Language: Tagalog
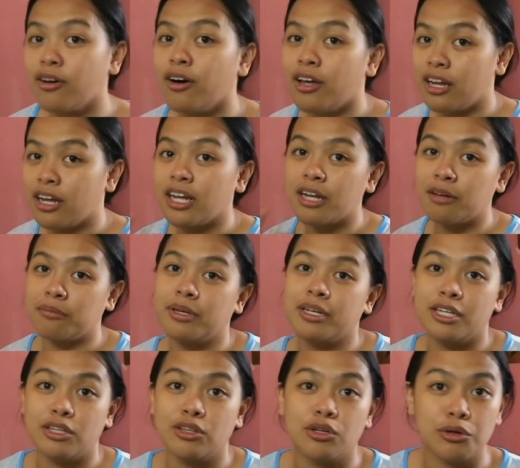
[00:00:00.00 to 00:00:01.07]
ginawa lang
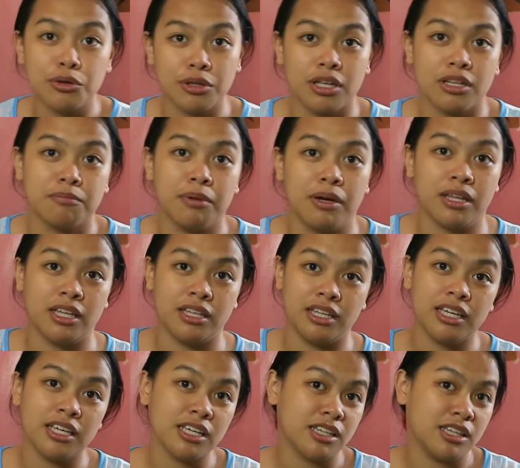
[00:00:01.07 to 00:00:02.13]
naman ni Donut
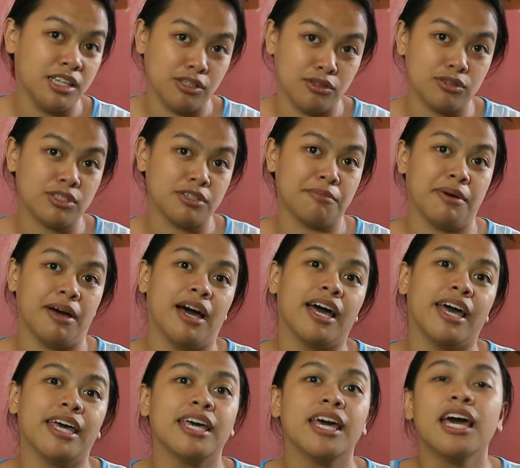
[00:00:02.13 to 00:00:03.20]
pagdating niya dito sa
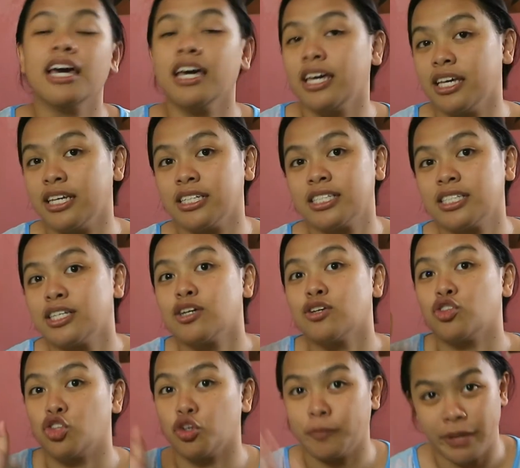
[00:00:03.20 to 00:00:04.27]
bahay is
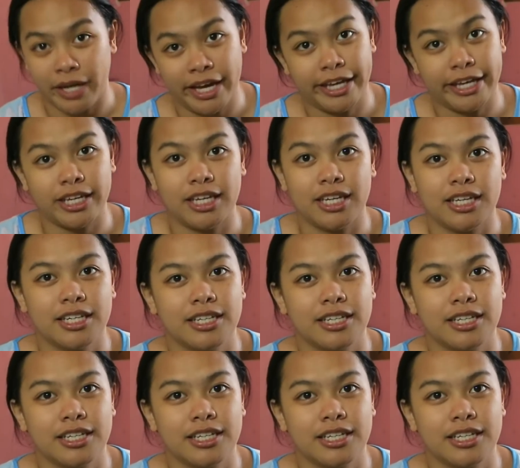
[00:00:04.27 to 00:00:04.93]
tumay.